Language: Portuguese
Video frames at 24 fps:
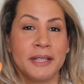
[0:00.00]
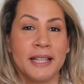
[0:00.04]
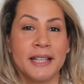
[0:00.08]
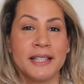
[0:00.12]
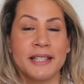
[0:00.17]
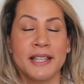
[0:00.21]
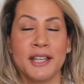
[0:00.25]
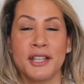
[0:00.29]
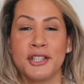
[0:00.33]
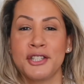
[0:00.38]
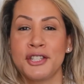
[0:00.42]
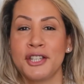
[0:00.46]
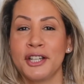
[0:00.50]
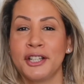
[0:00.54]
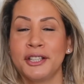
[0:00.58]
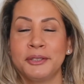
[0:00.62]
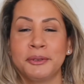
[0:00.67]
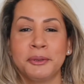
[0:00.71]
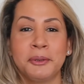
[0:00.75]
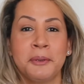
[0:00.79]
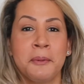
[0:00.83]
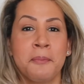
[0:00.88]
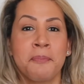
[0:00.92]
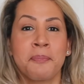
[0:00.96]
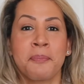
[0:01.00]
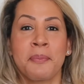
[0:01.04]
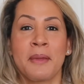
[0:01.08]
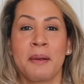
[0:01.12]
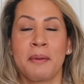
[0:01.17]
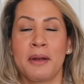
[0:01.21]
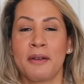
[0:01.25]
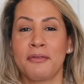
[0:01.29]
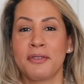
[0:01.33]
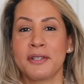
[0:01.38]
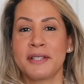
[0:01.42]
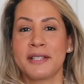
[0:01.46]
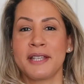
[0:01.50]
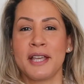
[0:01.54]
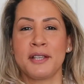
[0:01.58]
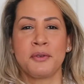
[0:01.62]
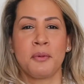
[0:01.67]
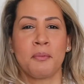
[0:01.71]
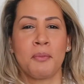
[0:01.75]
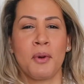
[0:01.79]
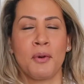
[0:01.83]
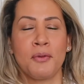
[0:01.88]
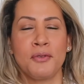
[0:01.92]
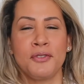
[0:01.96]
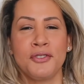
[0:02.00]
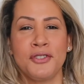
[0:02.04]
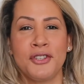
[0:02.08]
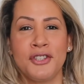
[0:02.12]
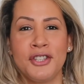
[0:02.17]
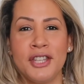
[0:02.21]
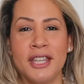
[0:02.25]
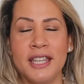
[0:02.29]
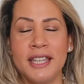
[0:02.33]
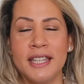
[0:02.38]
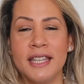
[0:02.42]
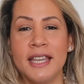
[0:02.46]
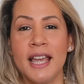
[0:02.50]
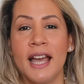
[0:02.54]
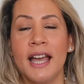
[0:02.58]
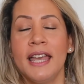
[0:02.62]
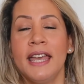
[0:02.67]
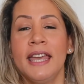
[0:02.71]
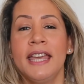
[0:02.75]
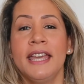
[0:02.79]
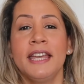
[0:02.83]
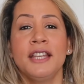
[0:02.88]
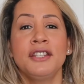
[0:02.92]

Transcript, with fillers: desejando para vocês um bom dia